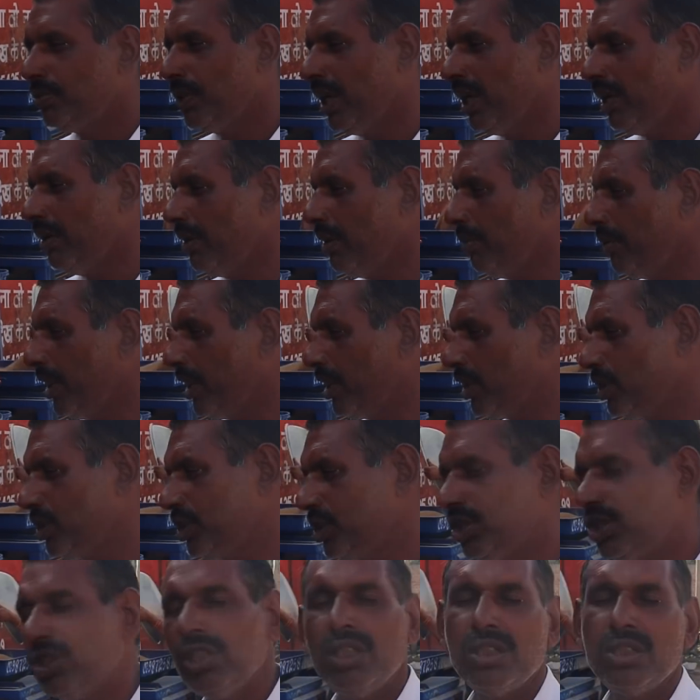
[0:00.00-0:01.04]
फील्ड में मेरे को
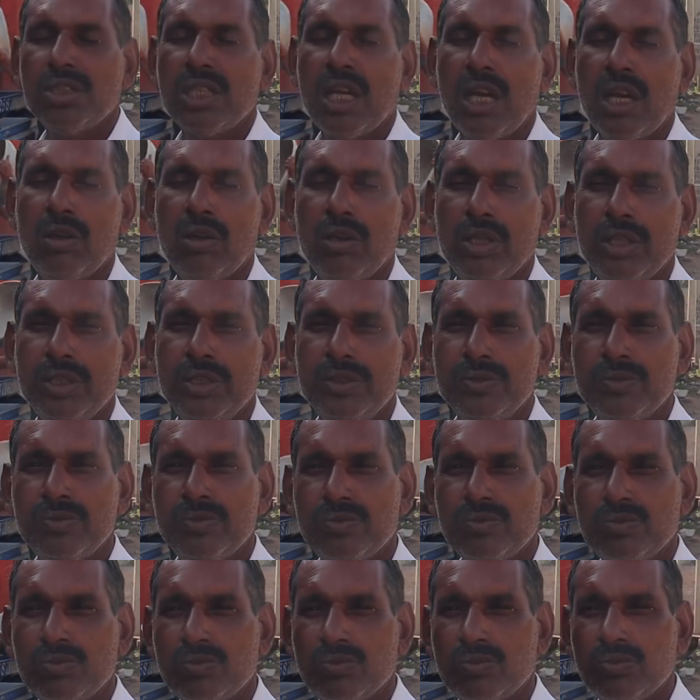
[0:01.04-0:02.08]
जी तीन साल हो गए
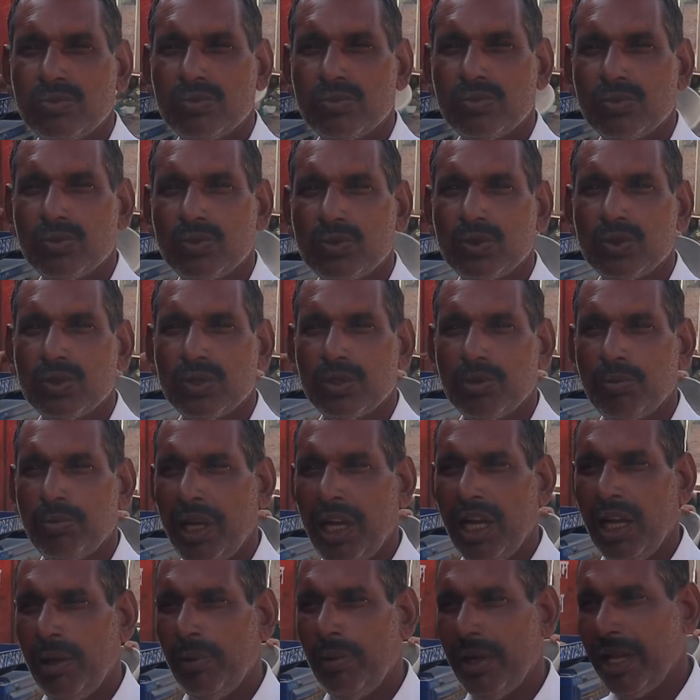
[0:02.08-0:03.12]
अच्छा।
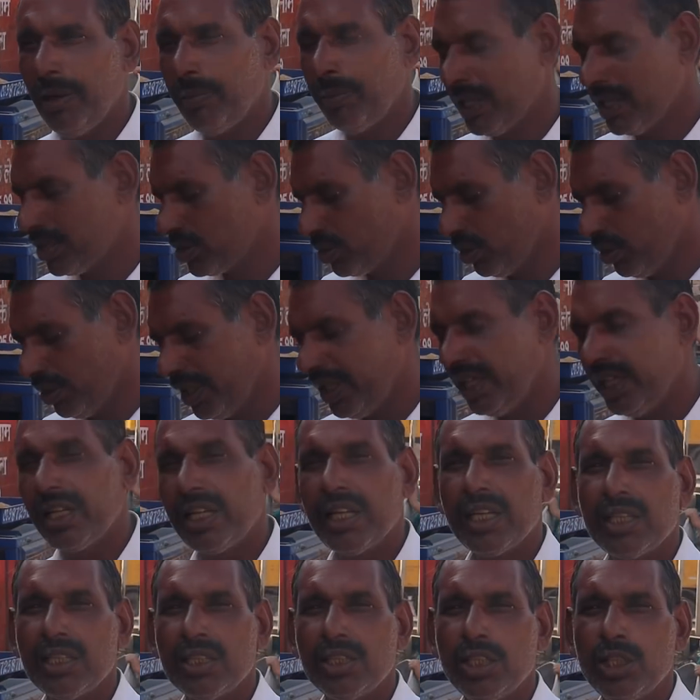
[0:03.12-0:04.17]
पहले मेरे पास जोंडियर
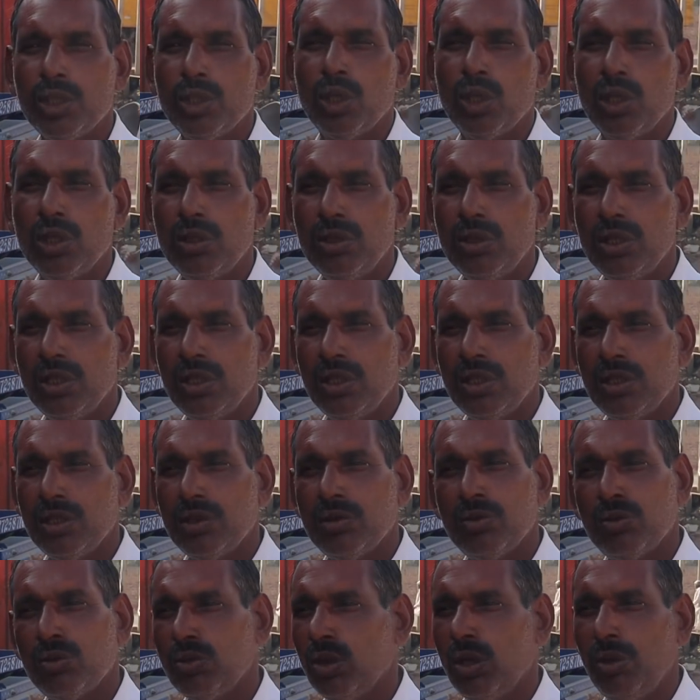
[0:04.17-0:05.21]
ट्रैक्टर थे दो हम्म।
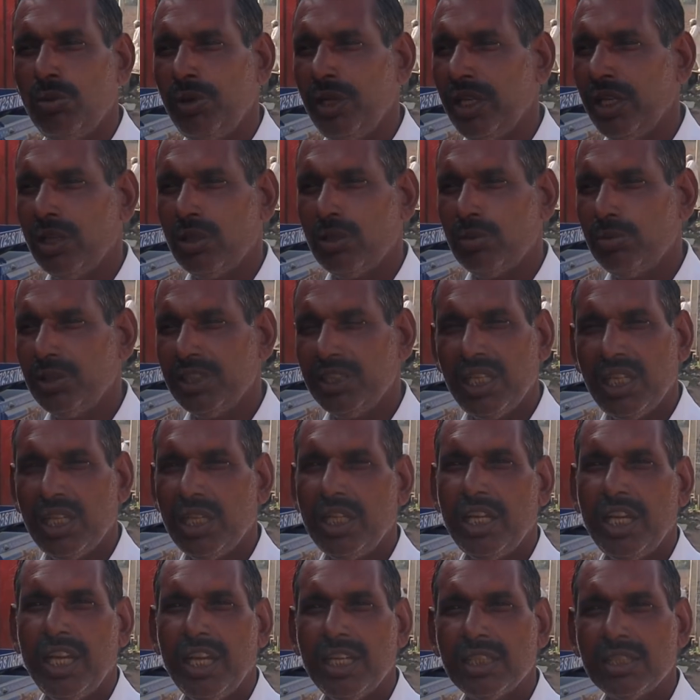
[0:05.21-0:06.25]
वो मेरे को मज़ा
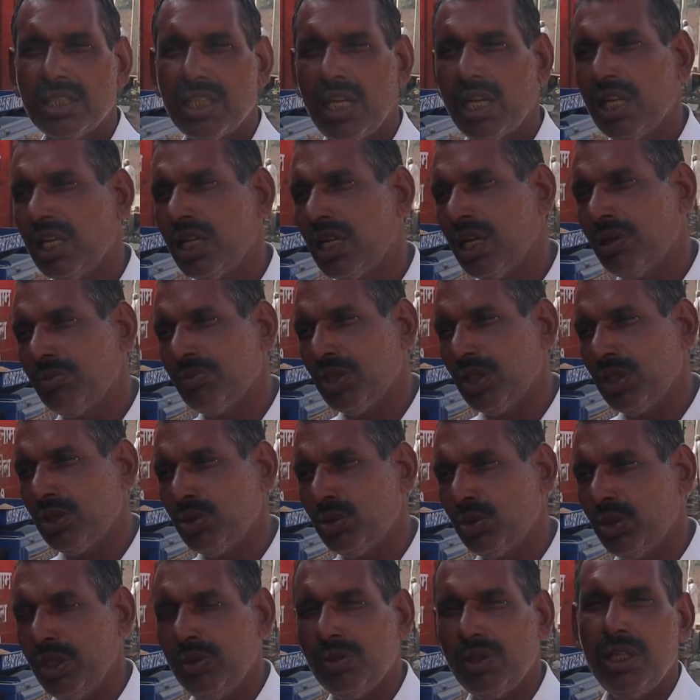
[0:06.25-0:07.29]
नहीं आया सारे काम थे
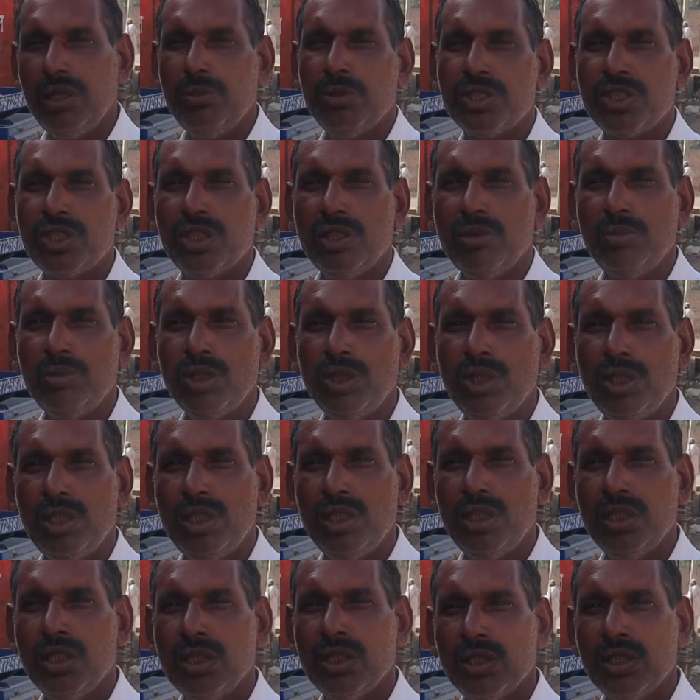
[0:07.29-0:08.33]
तूड़ी वाली मशीन भी थी
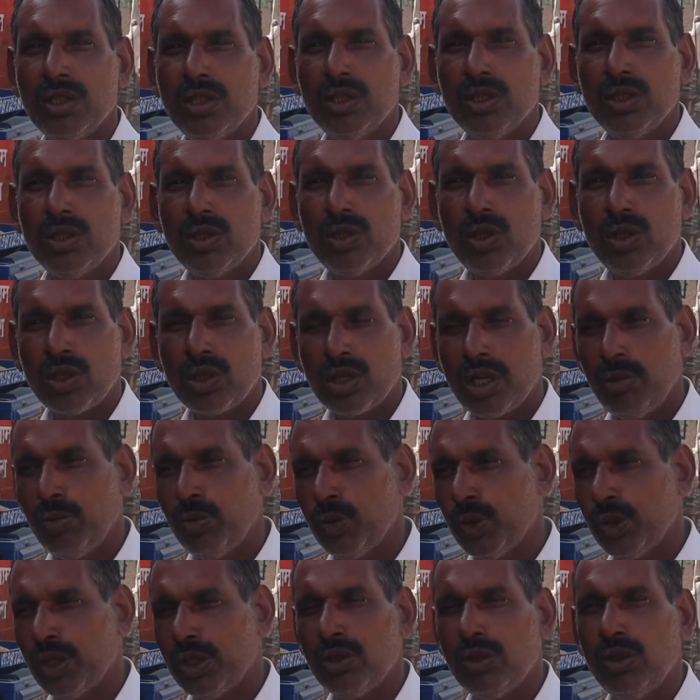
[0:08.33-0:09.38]
और
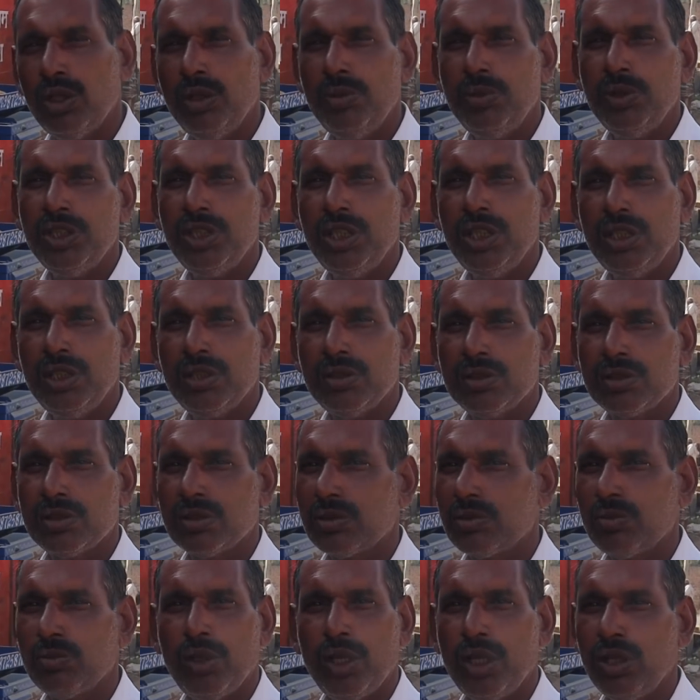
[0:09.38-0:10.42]
कंप्यूटर गोड़ी भी थी
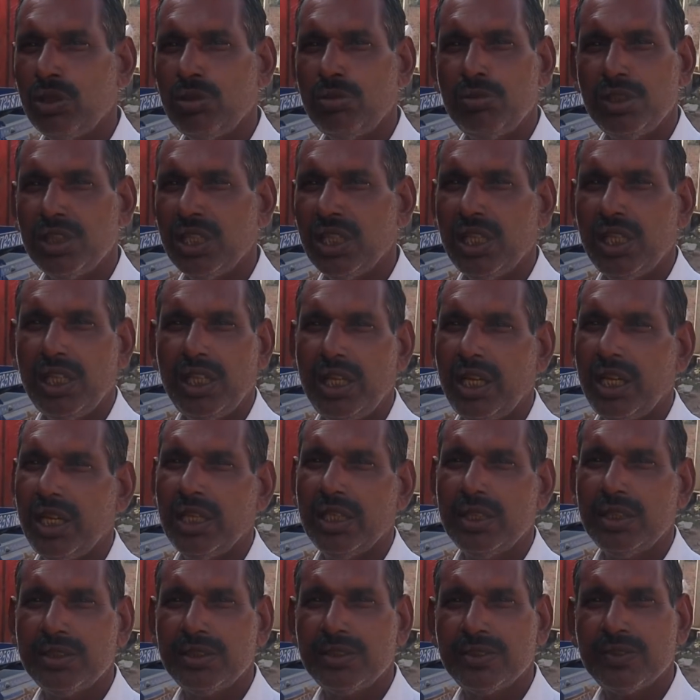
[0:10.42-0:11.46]
मेरे को मज़ा नहीं आया
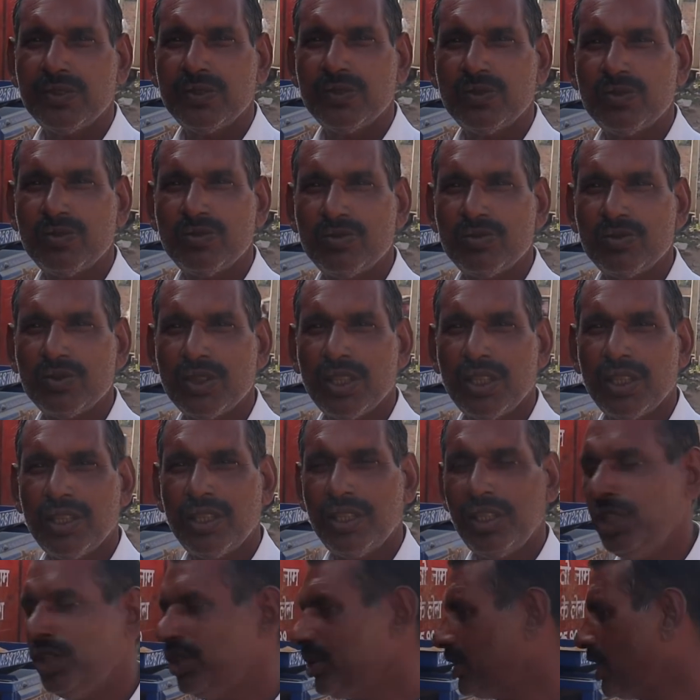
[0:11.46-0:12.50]

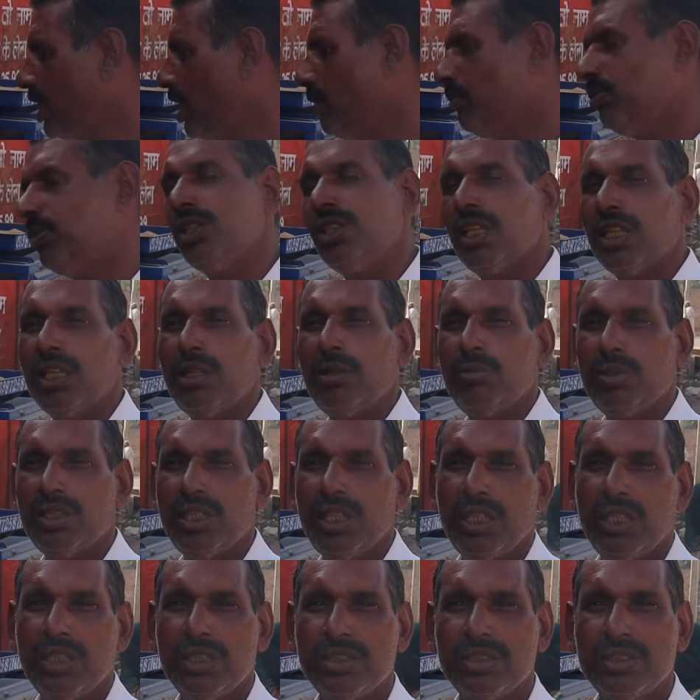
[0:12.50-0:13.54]
अच्छा। इस काम में ज़्यादा मज़ा
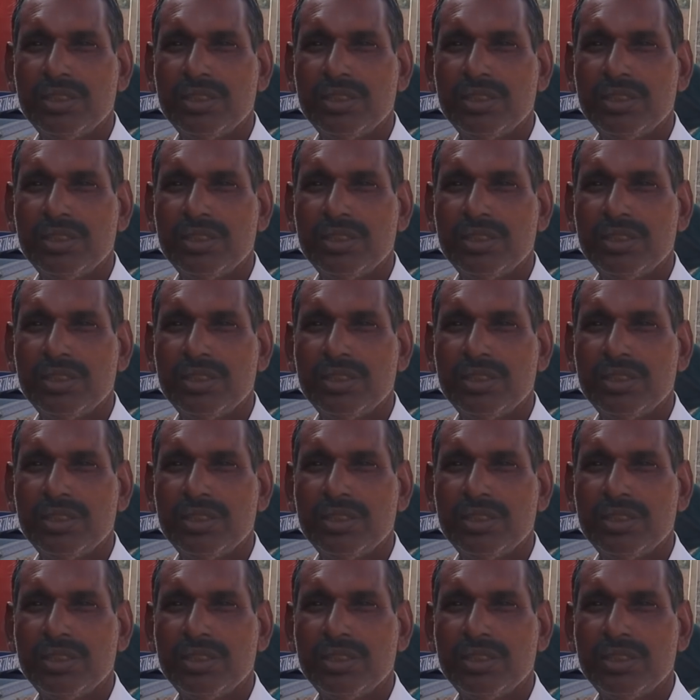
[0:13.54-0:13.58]
है